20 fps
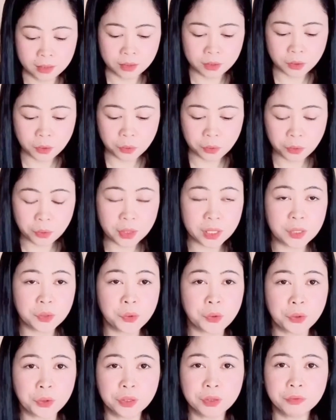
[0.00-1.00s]
So, kung
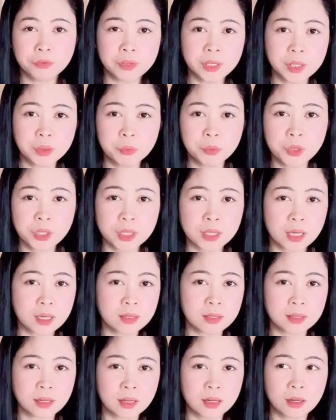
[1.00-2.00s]
i-convert mo siya
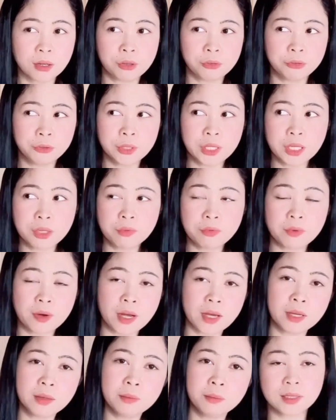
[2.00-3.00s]
sa
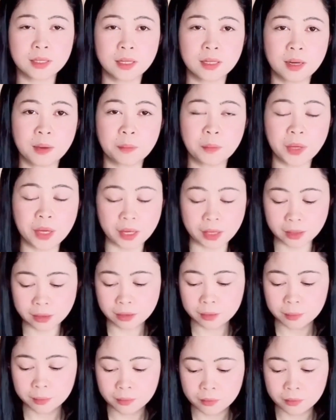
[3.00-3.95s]
45 sang lapad,